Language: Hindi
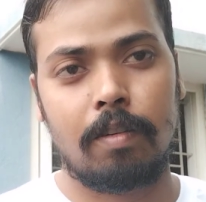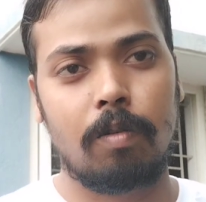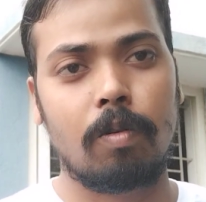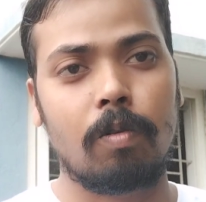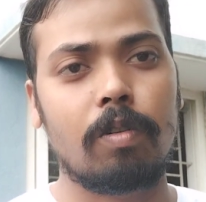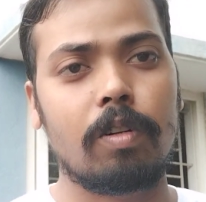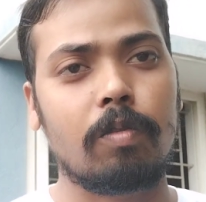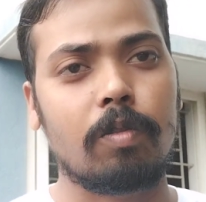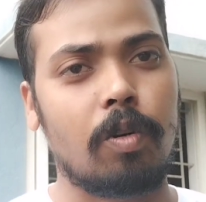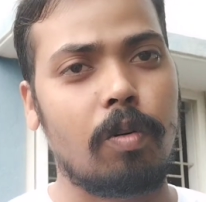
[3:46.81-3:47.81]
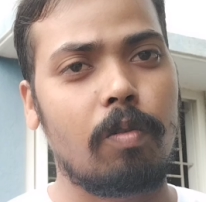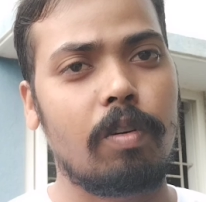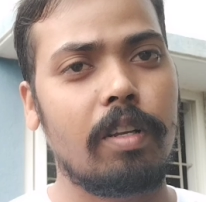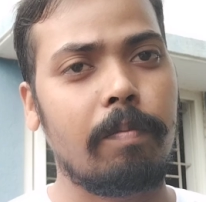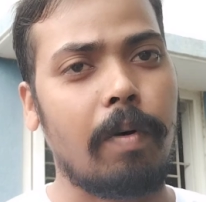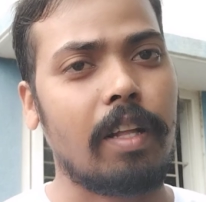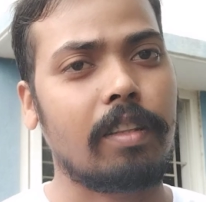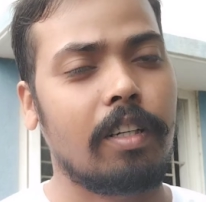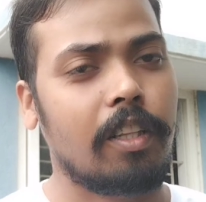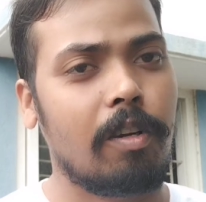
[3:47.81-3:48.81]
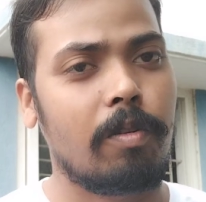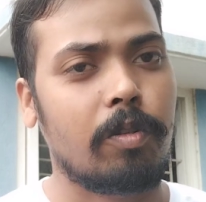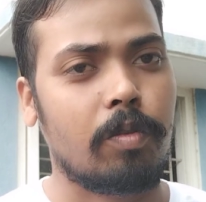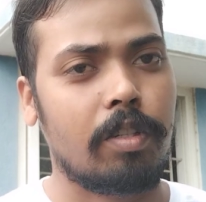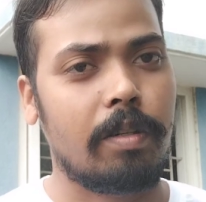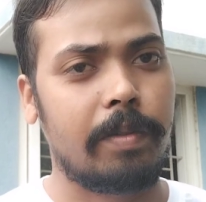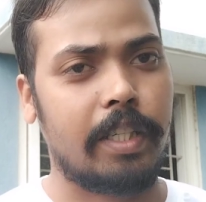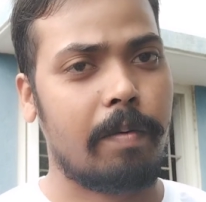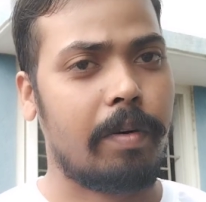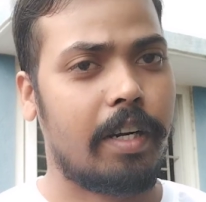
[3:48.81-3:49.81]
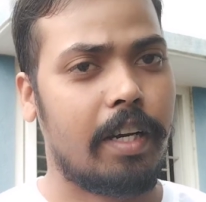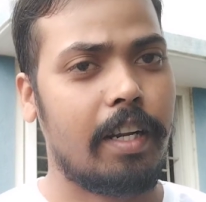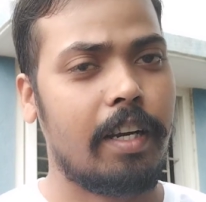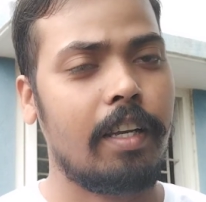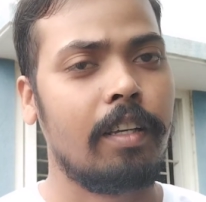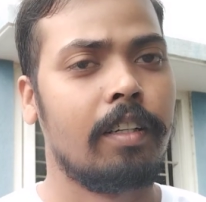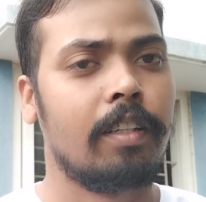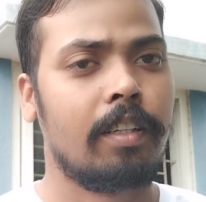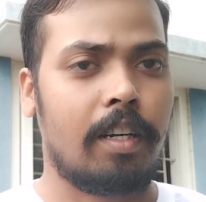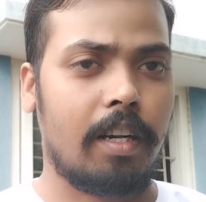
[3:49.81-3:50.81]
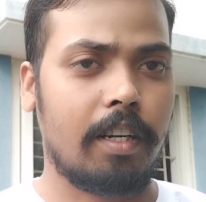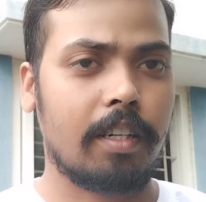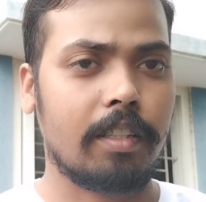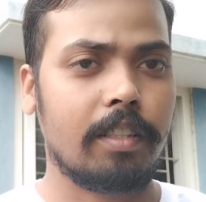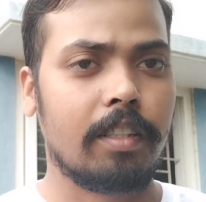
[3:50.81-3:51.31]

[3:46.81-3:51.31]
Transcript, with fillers: लोगों ने कुछ लोगों ने बात करते हुए सोशल मीडिया पर डाला है अगर